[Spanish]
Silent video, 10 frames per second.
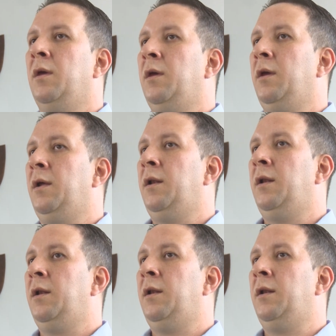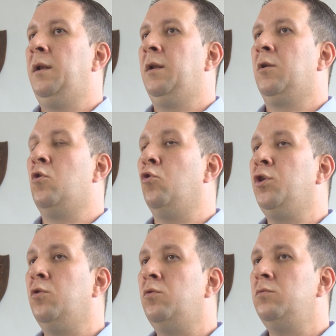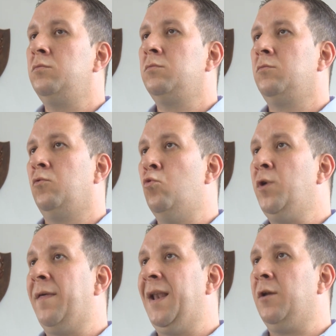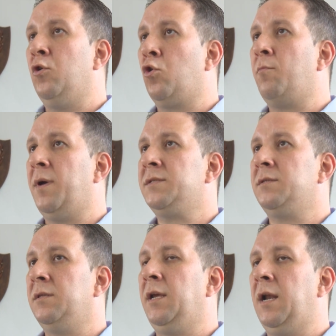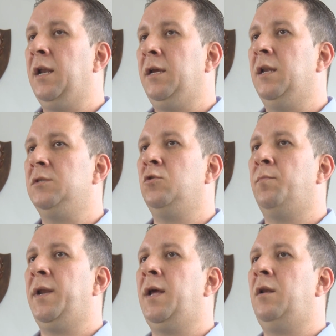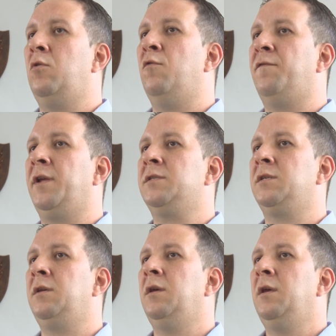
El código una de las normas de la legislación penal ofrece